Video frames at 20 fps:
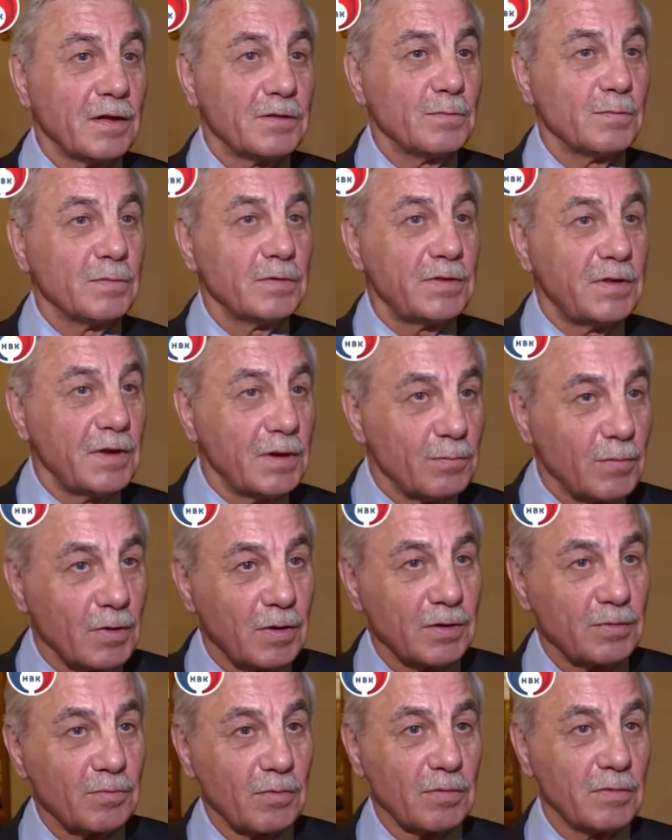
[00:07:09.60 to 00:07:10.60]
думаю, тему,
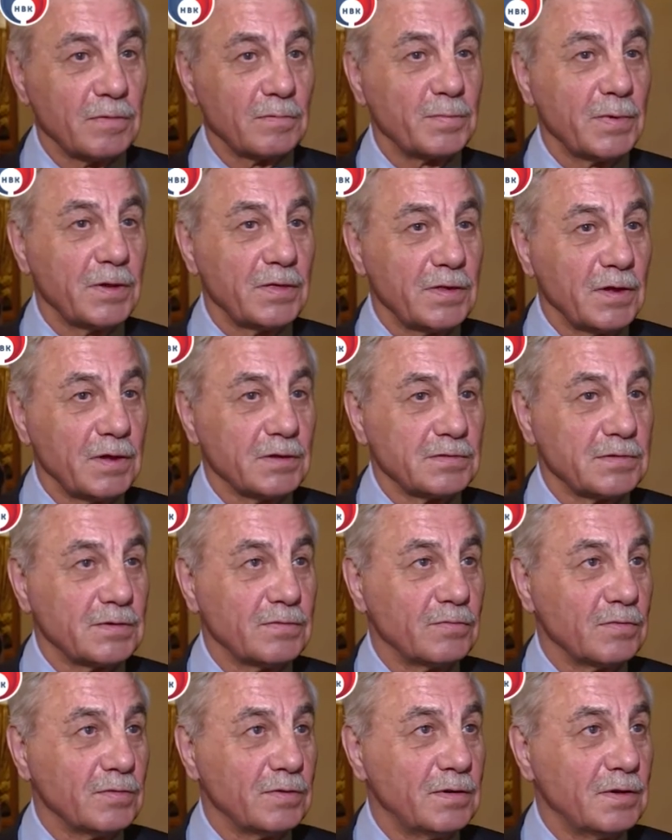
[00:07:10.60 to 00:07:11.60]
которую он поднял
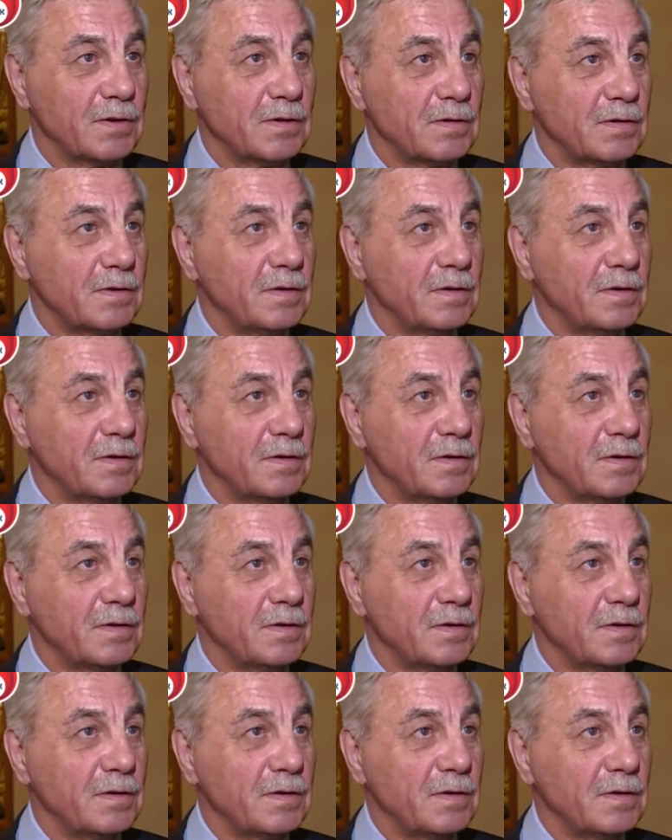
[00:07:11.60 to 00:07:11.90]
сегодня,